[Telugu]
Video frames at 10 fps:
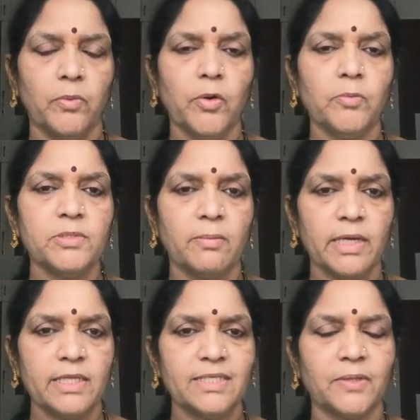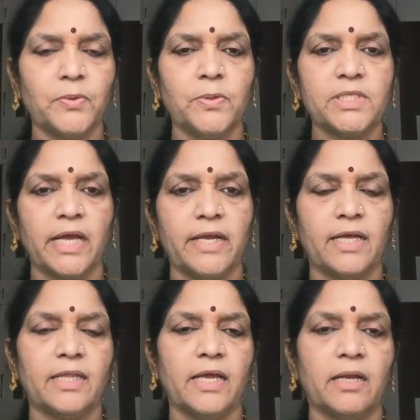ఓం సమర్థ సద్గురు
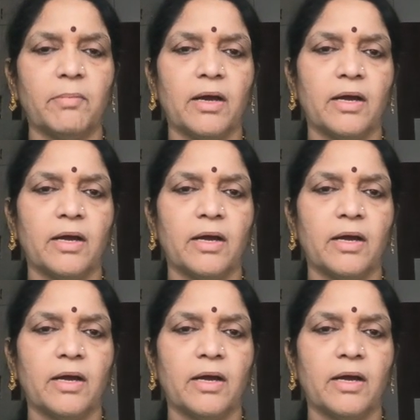సాయినాథాయ నమ